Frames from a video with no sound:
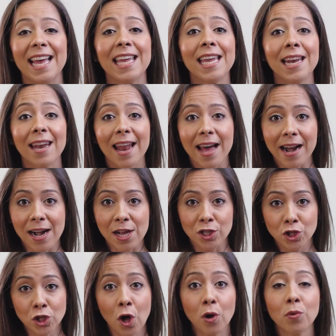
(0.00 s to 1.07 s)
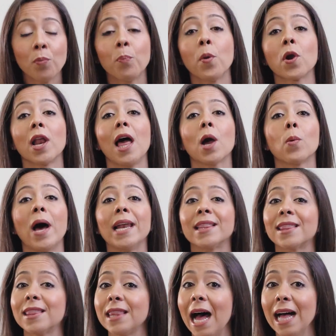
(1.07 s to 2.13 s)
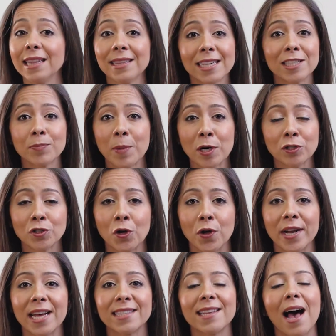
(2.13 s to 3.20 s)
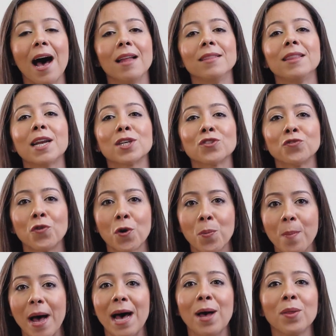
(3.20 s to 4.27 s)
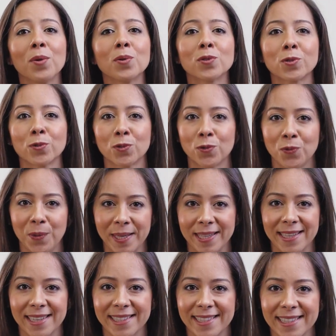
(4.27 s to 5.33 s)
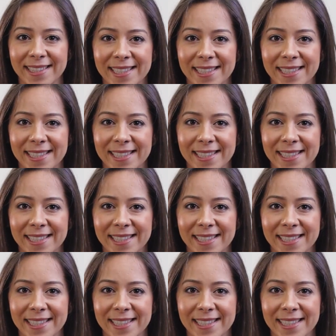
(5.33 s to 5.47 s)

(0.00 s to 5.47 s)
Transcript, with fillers: y la razón por la cual tantas personas han transformado sus vidas.